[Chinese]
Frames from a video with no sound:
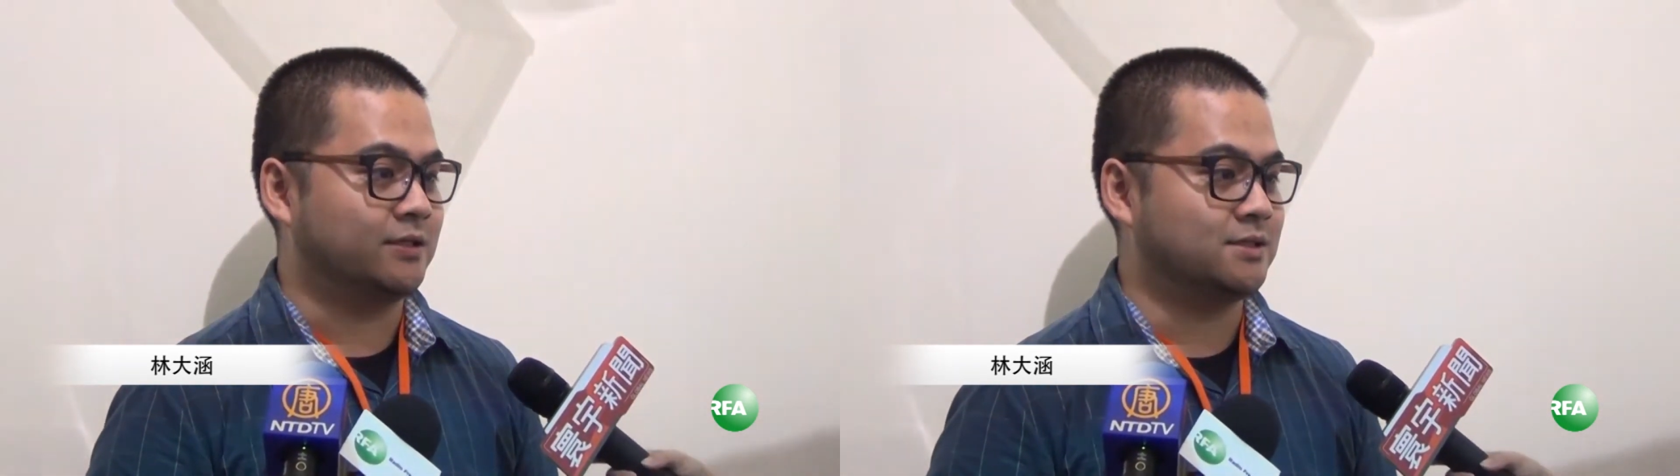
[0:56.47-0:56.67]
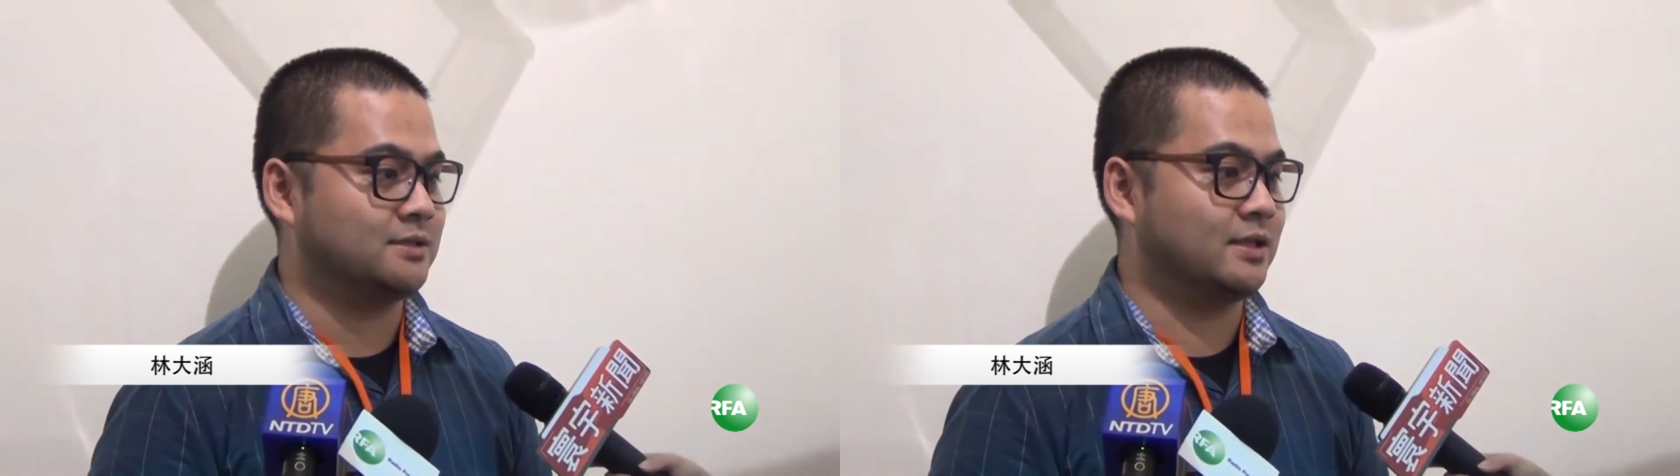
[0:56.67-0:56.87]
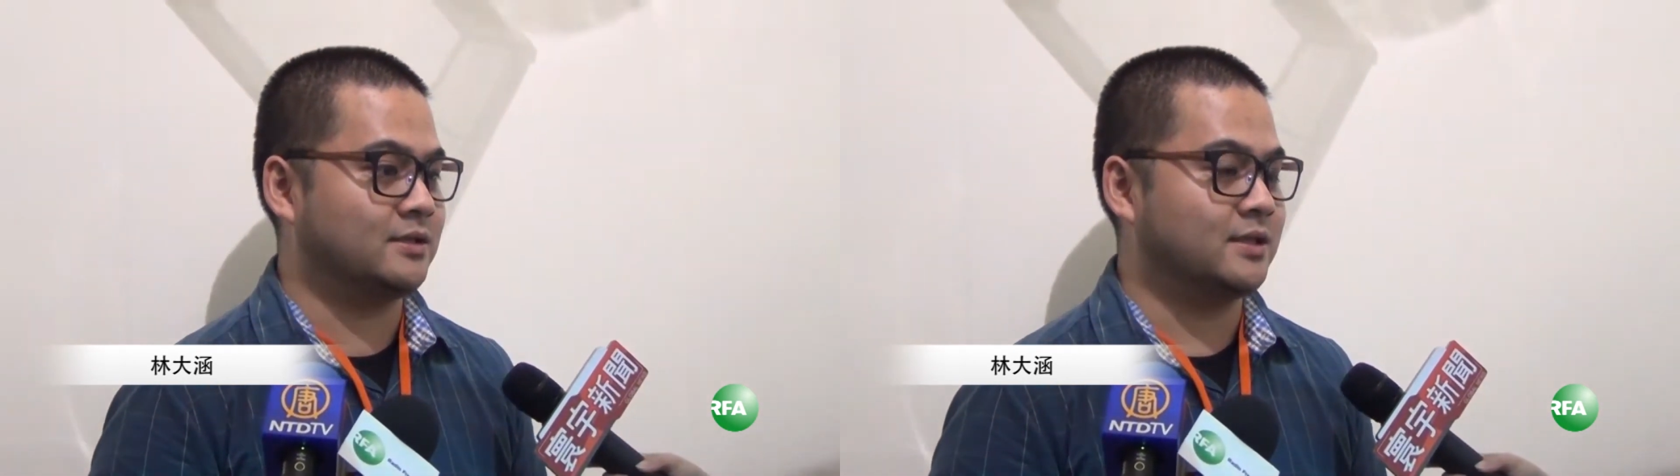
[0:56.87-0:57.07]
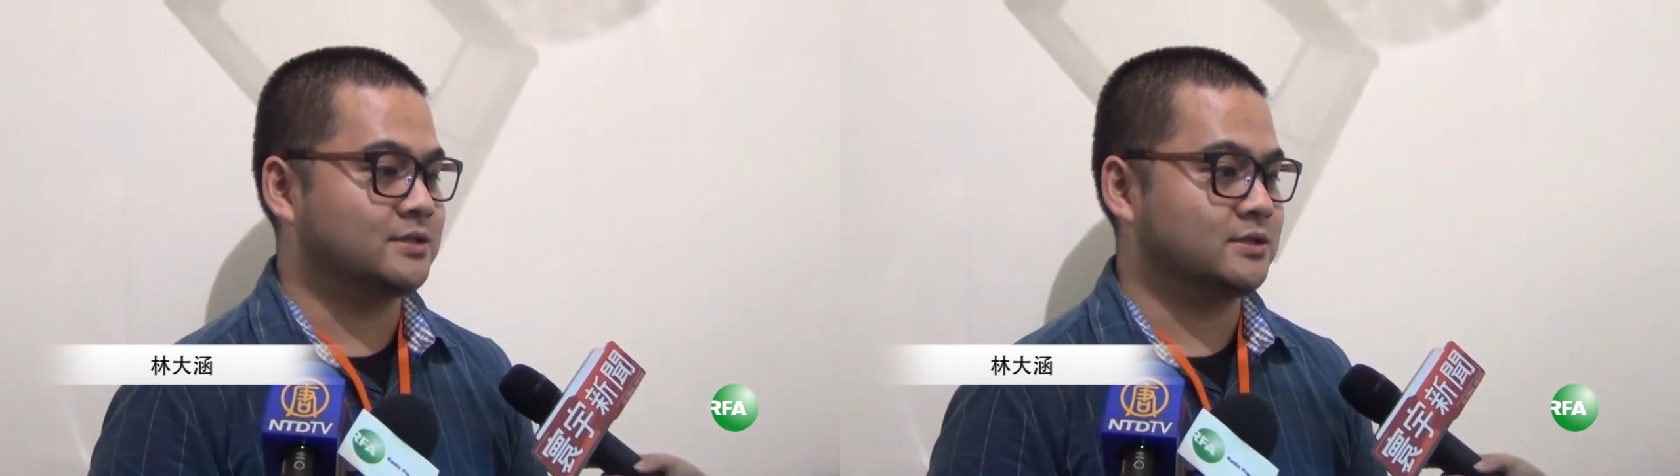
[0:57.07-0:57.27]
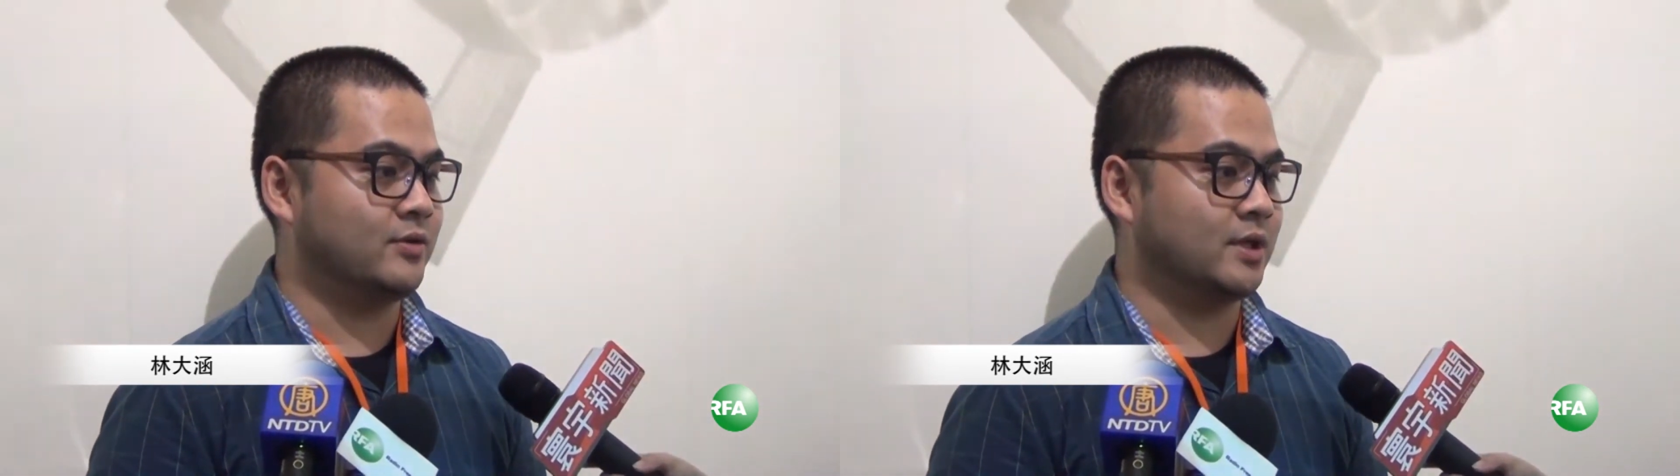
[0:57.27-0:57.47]
这样才能在
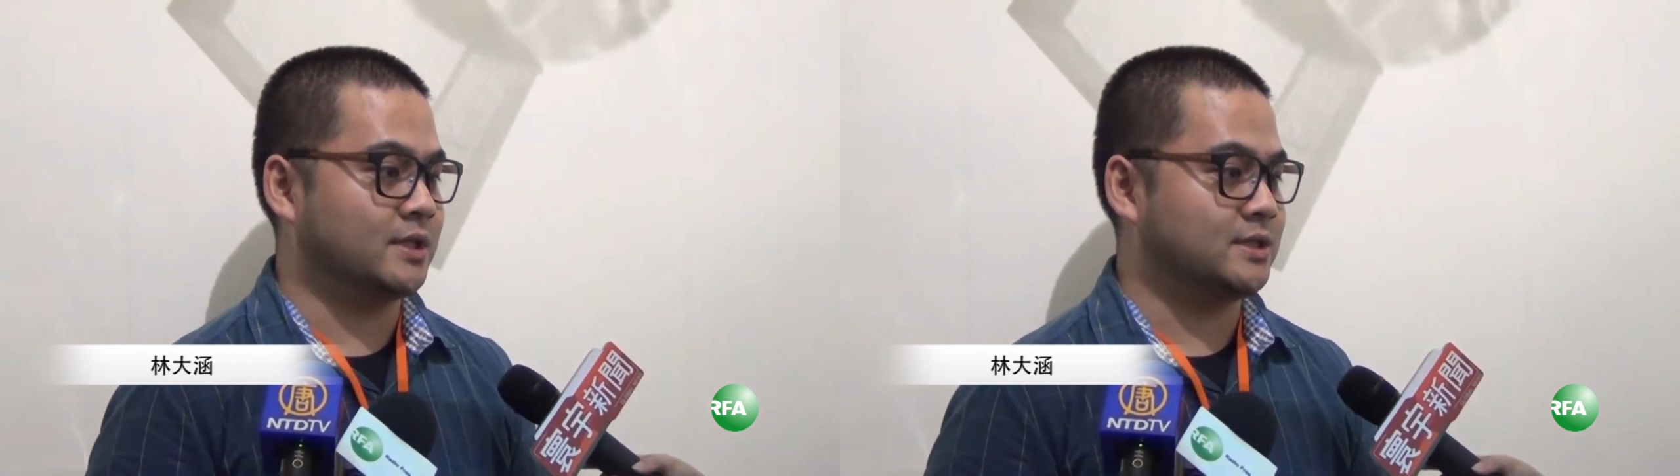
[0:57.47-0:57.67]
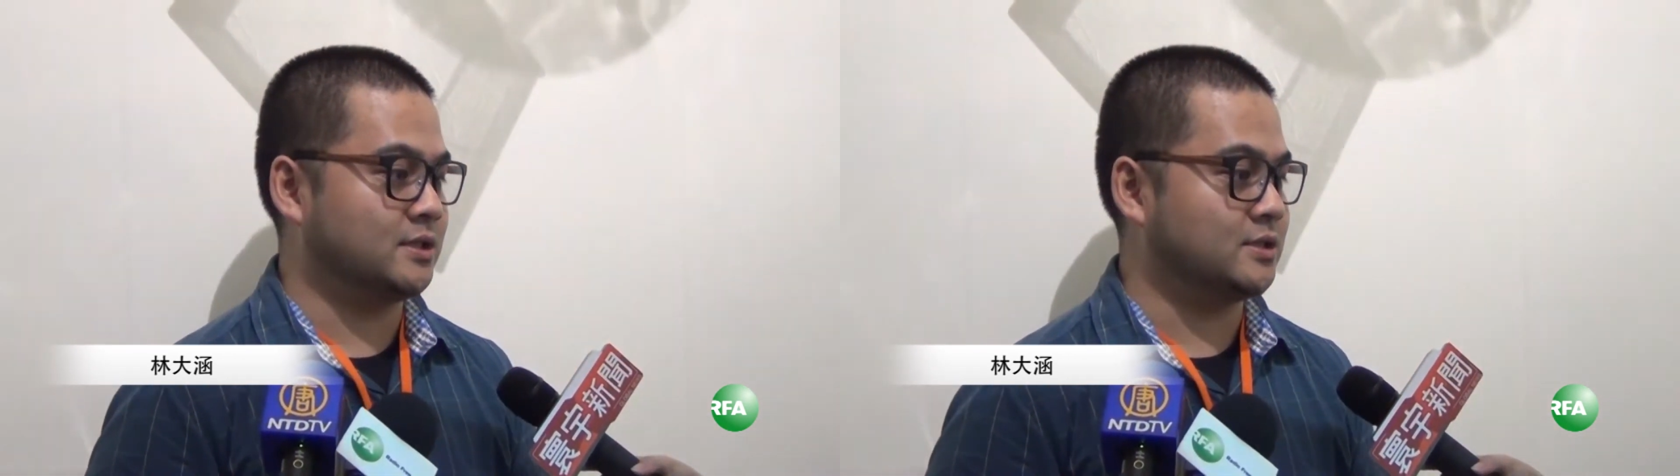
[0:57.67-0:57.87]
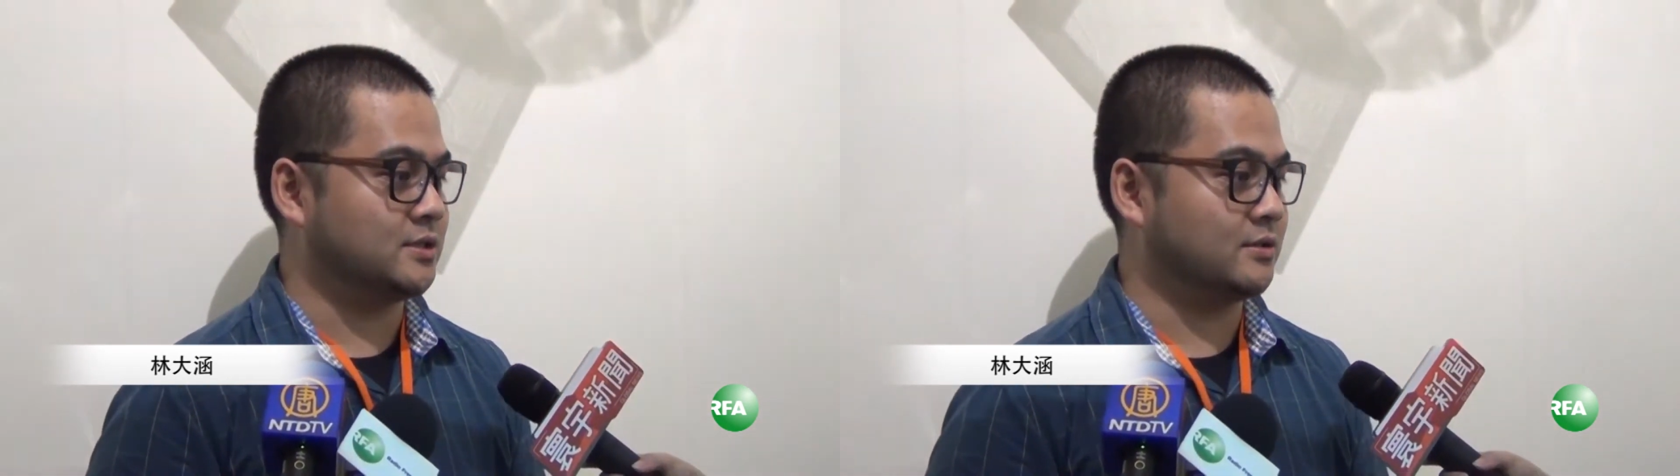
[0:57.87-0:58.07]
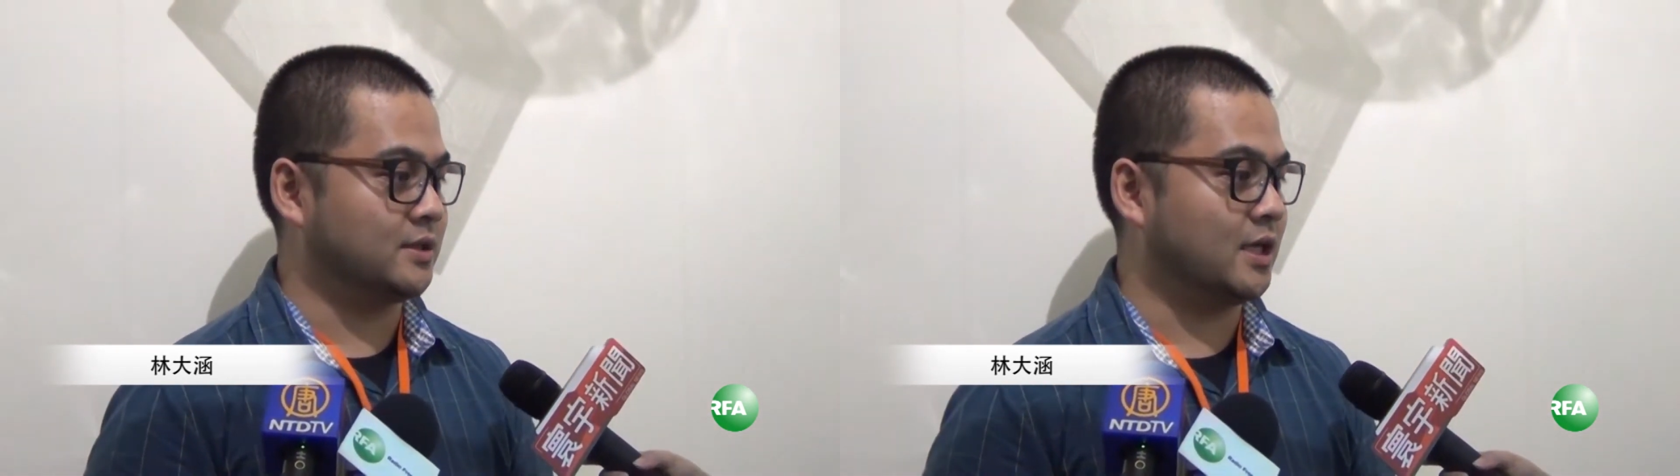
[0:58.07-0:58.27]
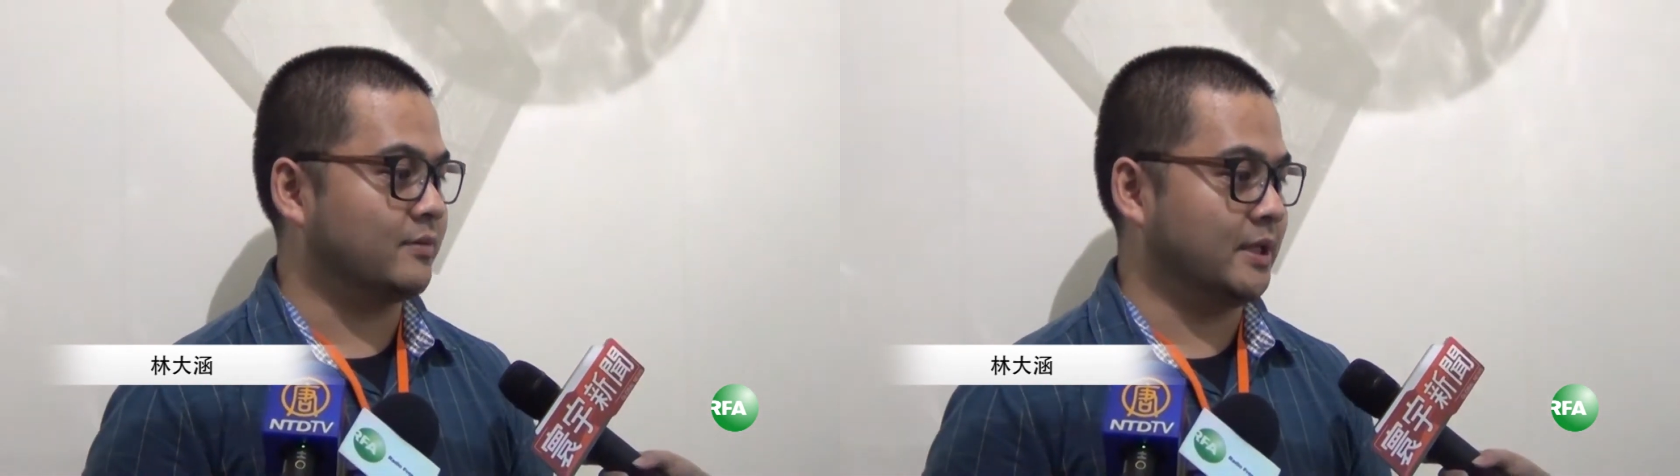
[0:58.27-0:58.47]
资源跟现实中
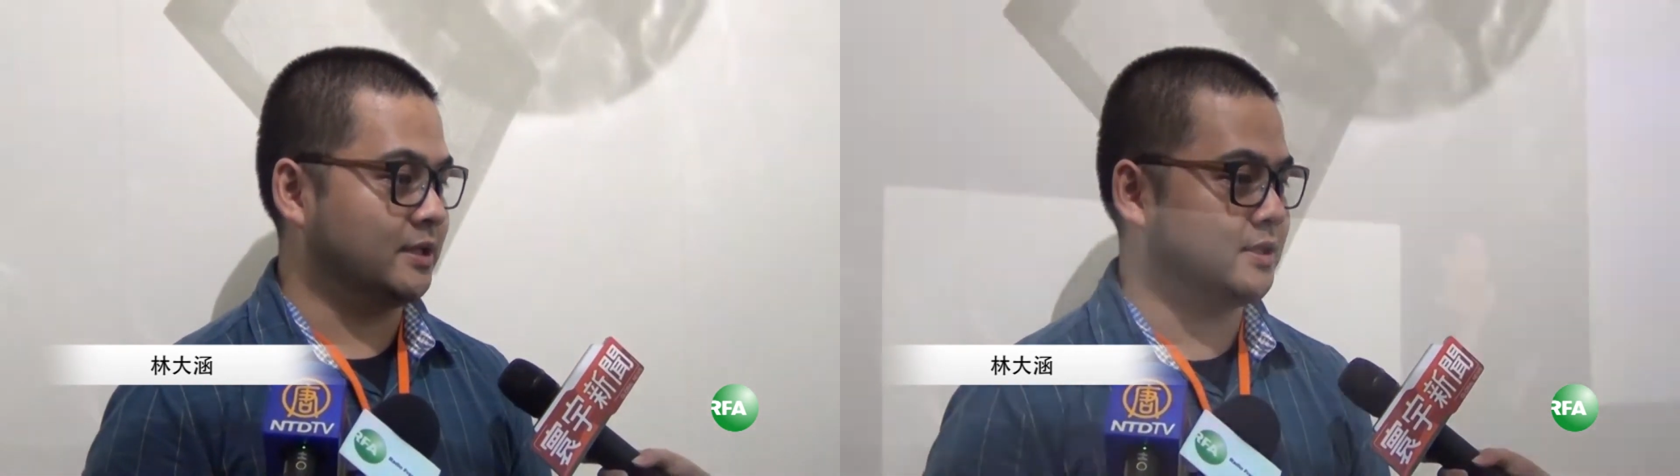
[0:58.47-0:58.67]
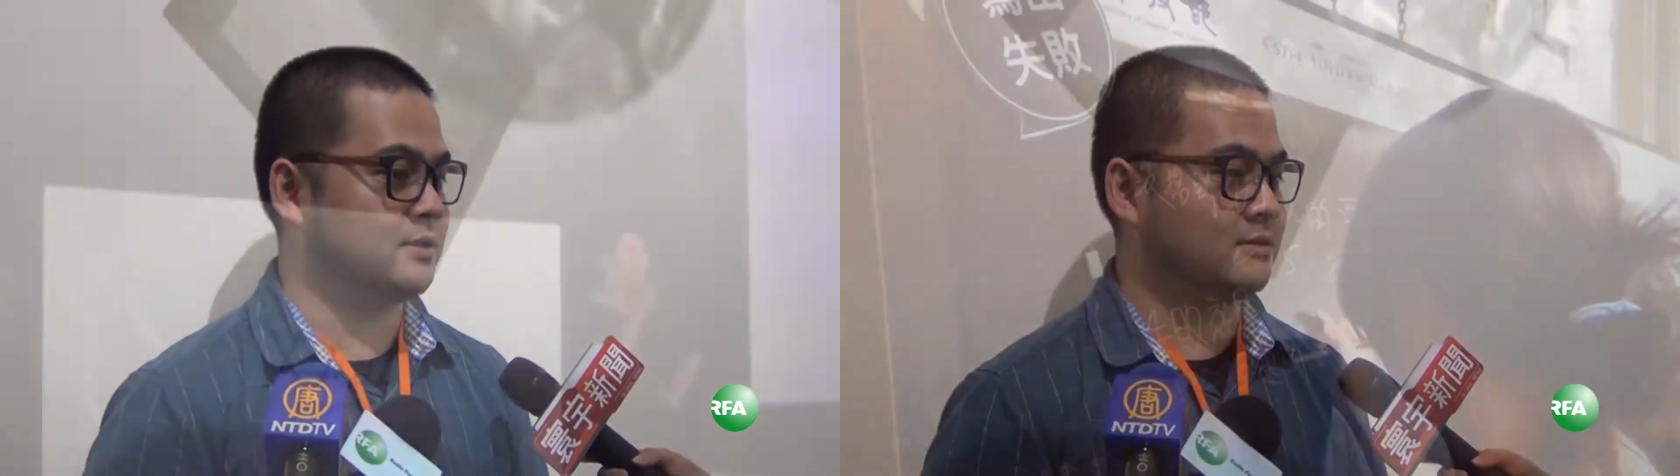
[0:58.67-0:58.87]
得到平衡。